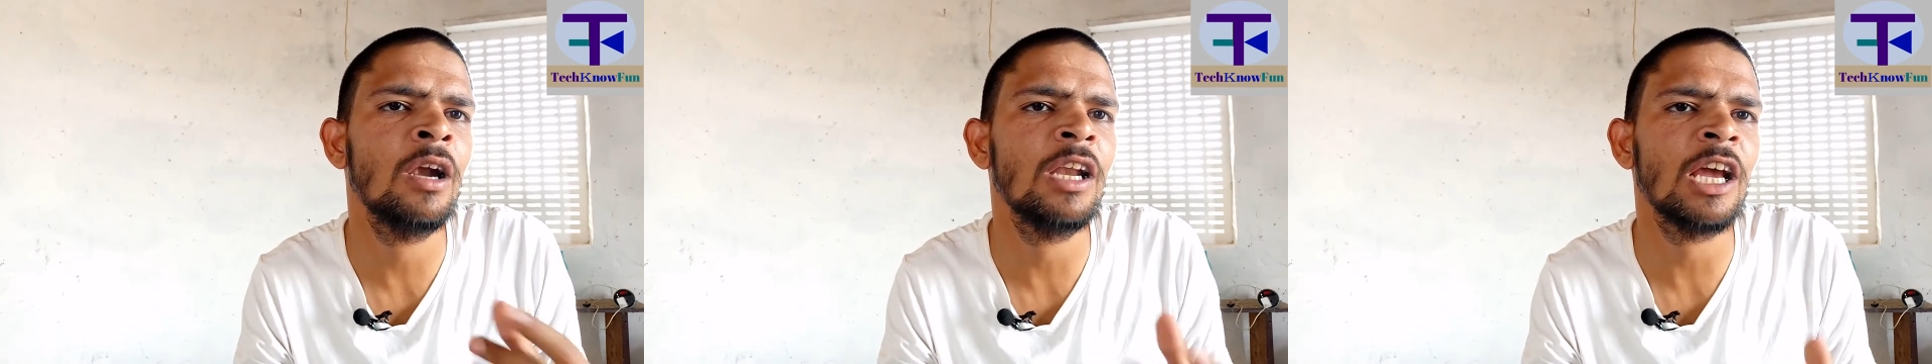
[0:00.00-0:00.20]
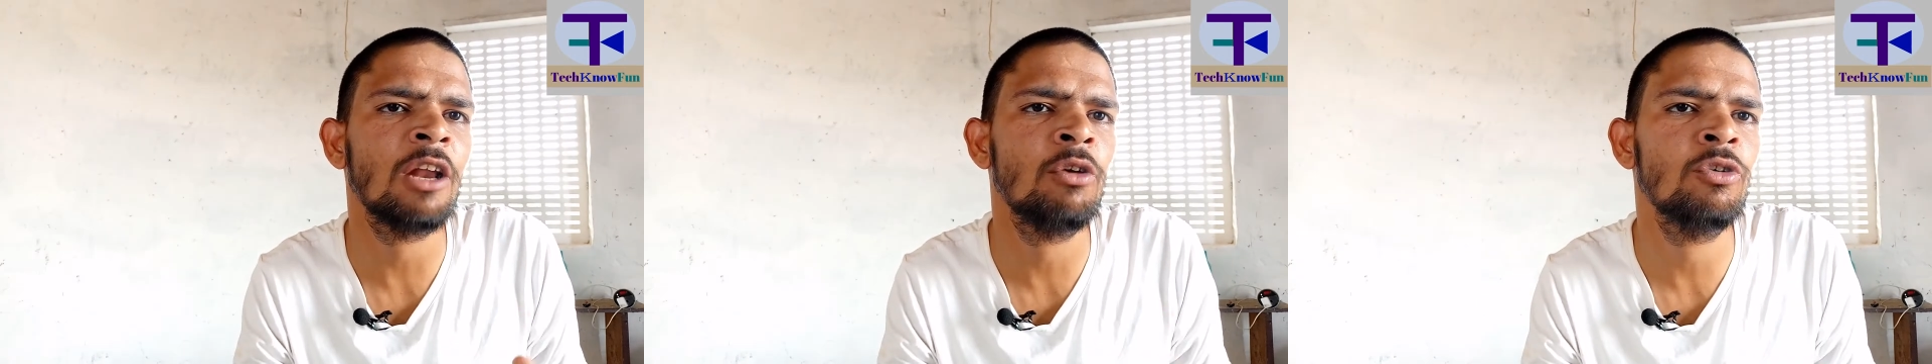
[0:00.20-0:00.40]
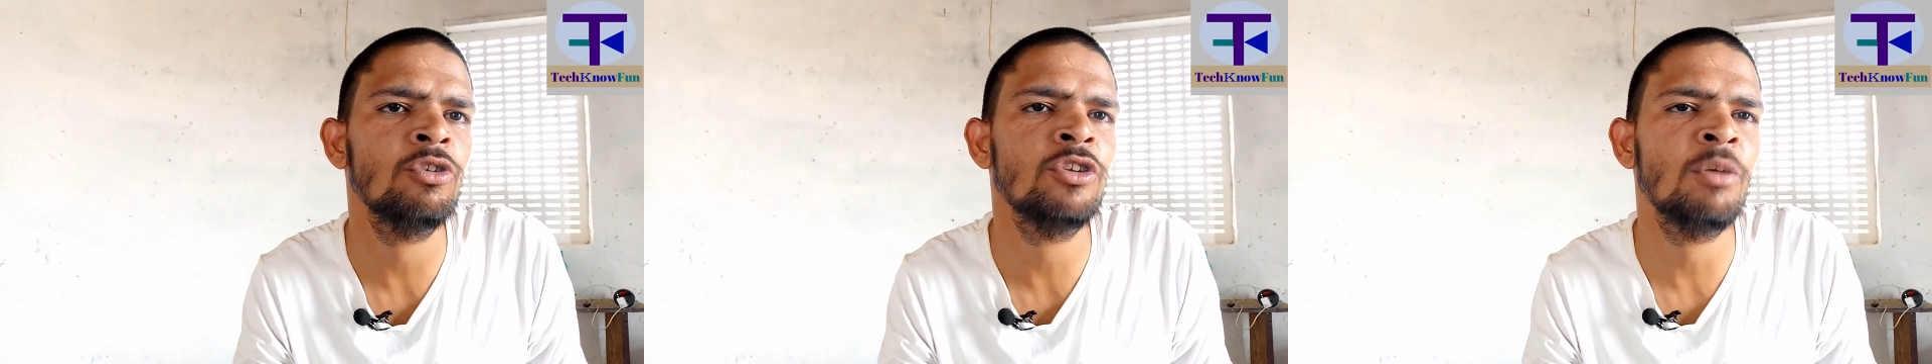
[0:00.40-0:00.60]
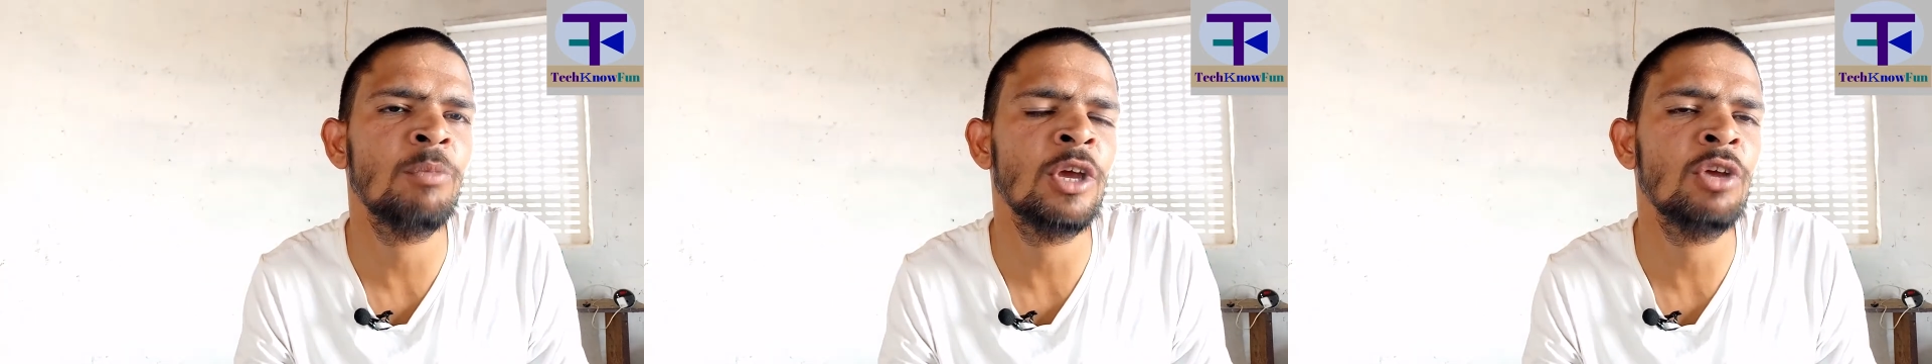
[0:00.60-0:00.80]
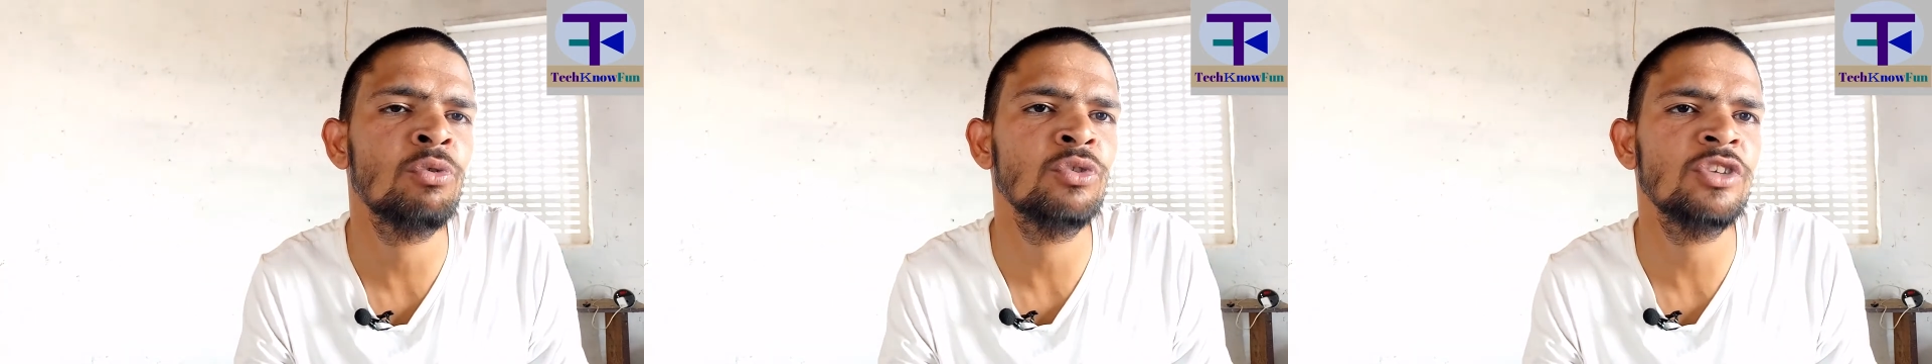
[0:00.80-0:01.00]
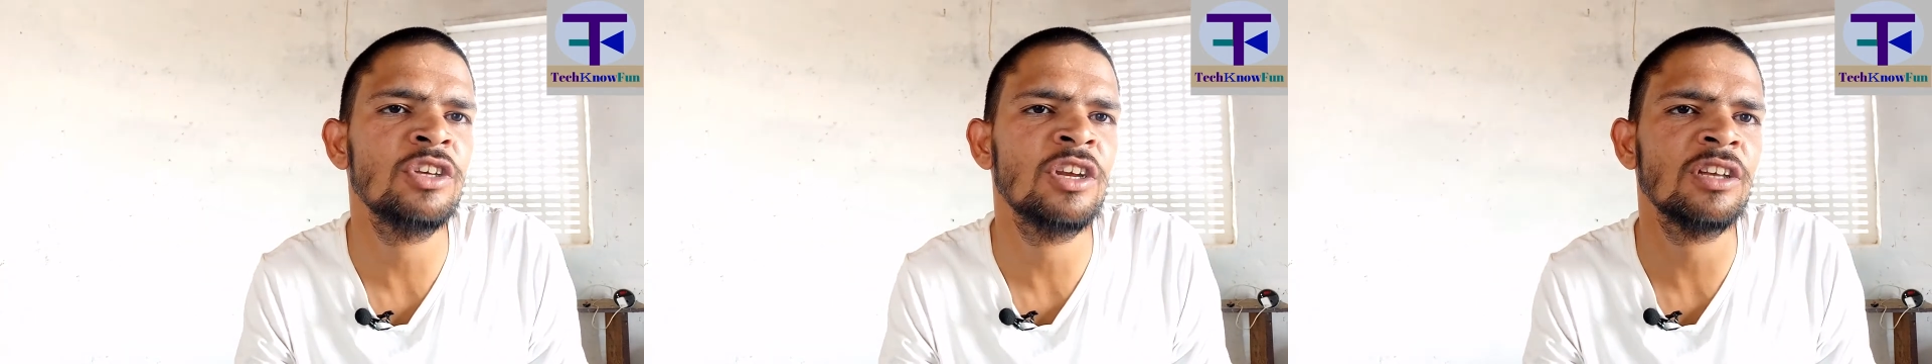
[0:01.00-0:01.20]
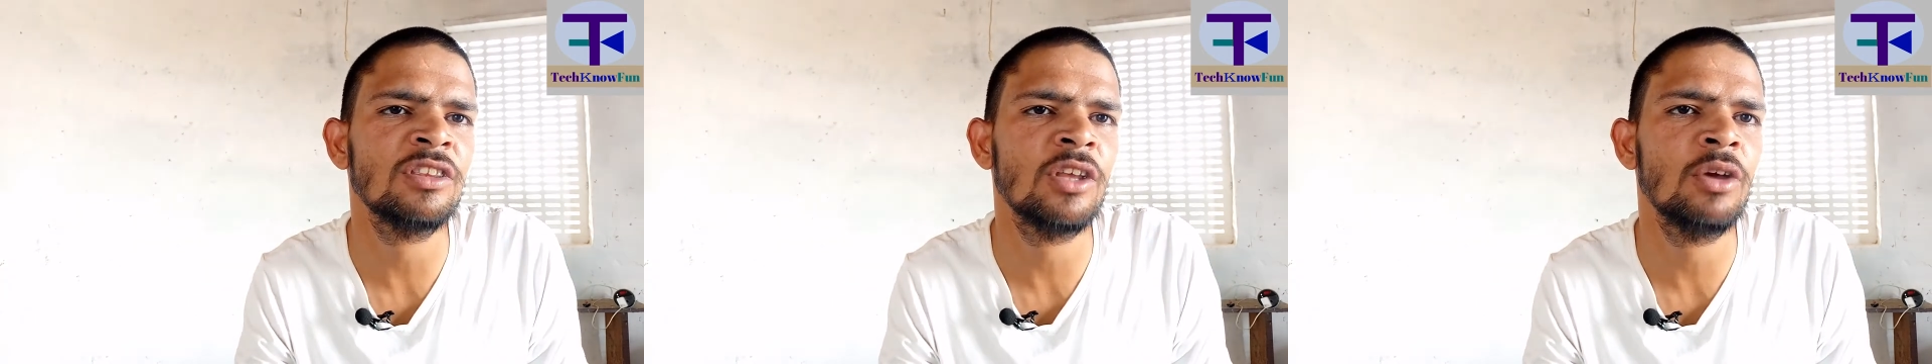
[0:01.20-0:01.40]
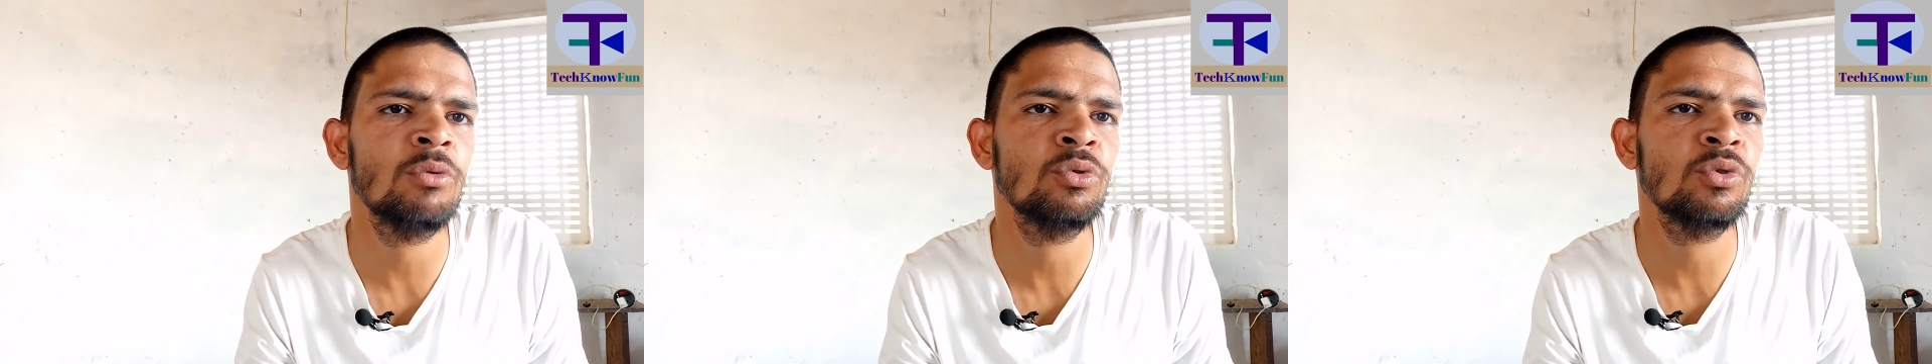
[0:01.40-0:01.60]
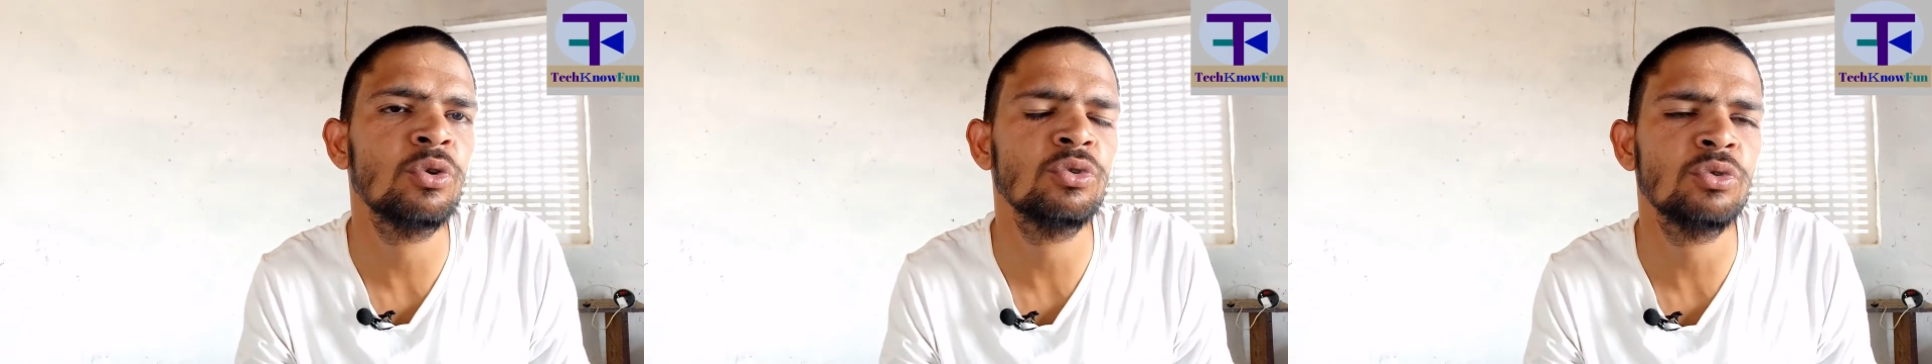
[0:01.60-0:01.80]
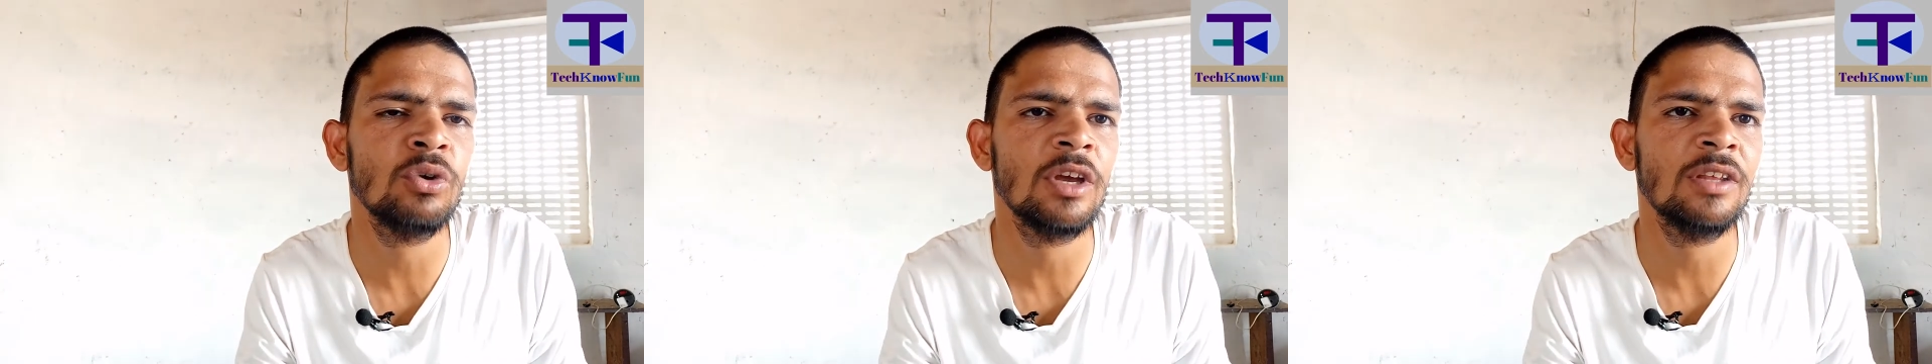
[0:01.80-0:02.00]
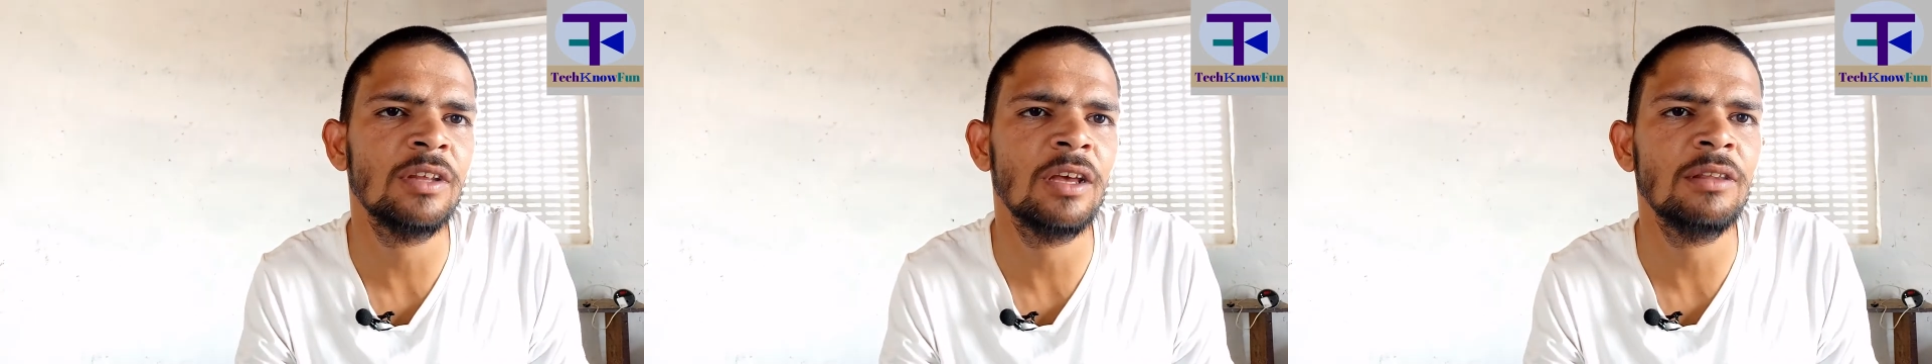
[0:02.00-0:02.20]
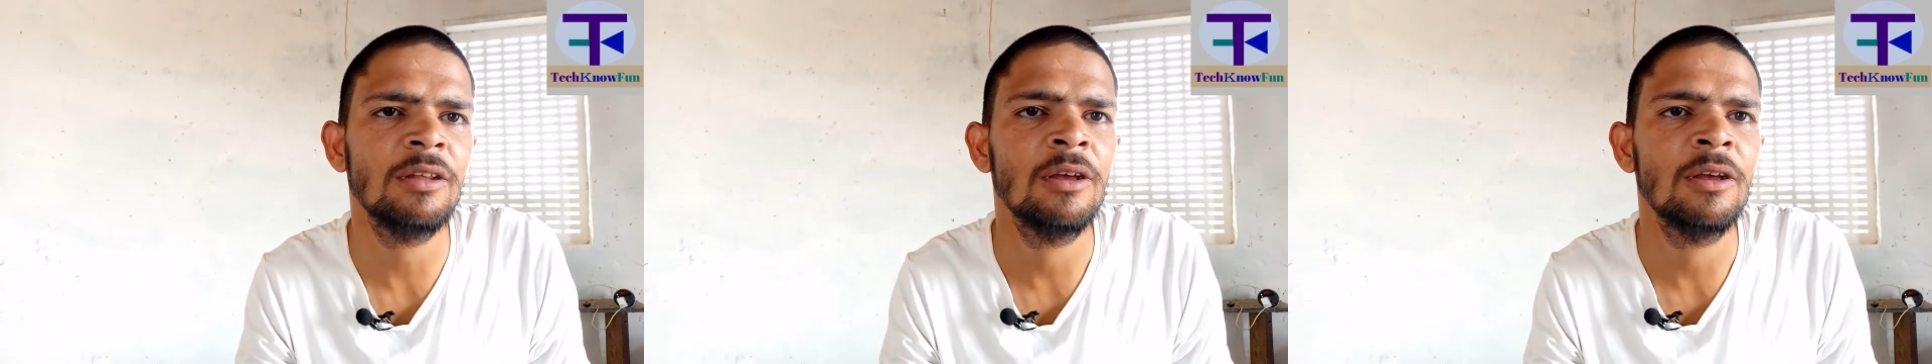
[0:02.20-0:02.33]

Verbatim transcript: टेक्नोलॉजी में रुचि रखते हैं उन दोस्तों के साथ